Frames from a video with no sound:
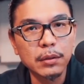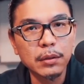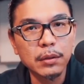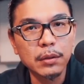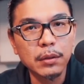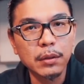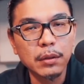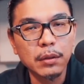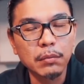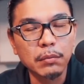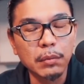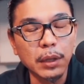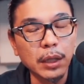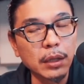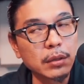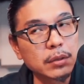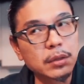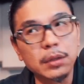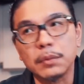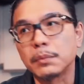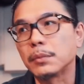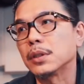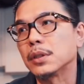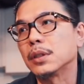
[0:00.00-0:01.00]
没有
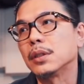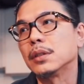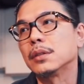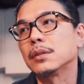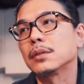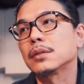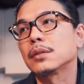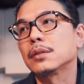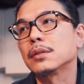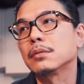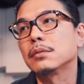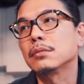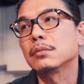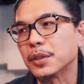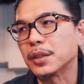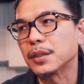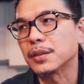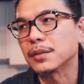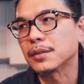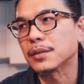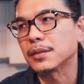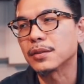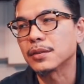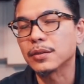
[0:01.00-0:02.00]
什么意思，
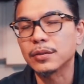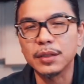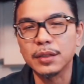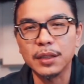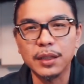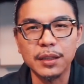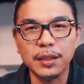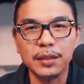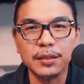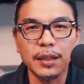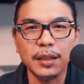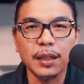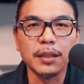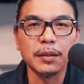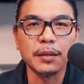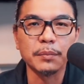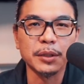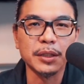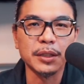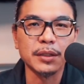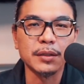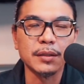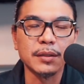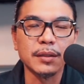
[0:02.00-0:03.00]
就是一个人的
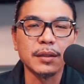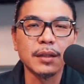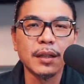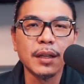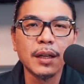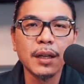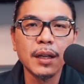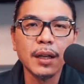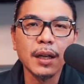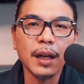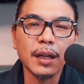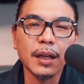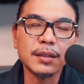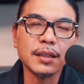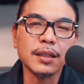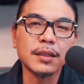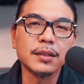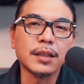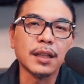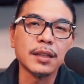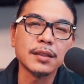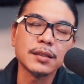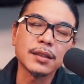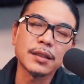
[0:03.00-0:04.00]
名字。那这个
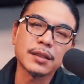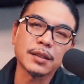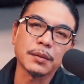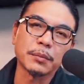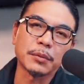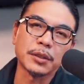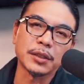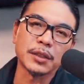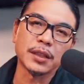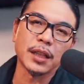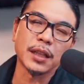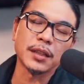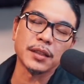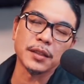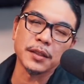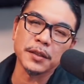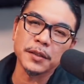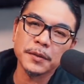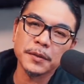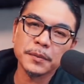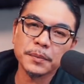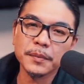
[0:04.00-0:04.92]
人是什么人呢？